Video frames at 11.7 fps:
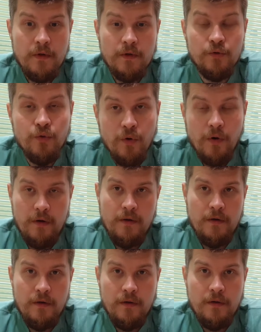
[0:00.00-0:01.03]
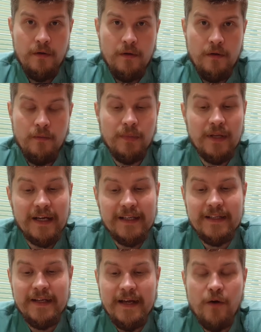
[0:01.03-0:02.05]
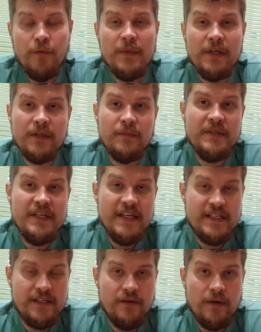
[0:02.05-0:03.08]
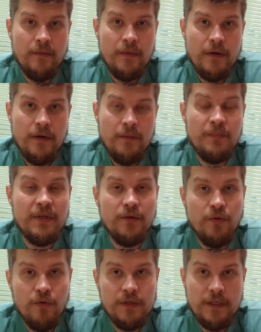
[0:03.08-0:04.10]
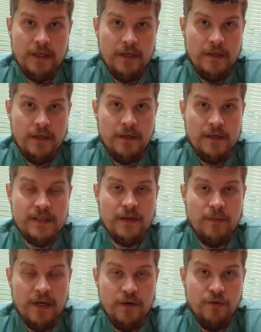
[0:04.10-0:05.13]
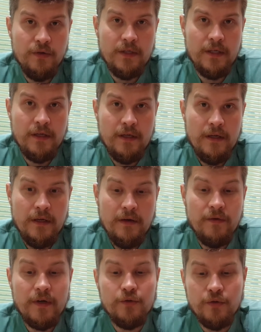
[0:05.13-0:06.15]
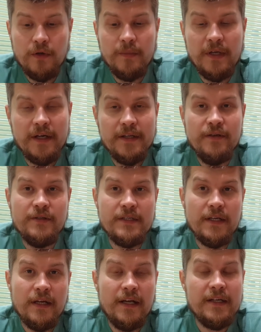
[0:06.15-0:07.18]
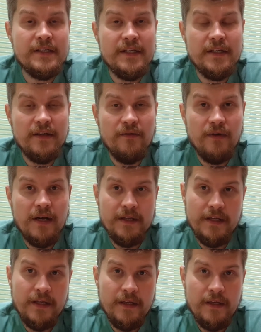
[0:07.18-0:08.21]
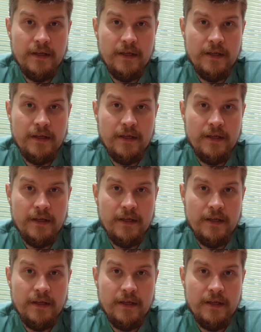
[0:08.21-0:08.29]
но благодаря умелым действиям пилота самолета, в котором находился Алексей Навальный,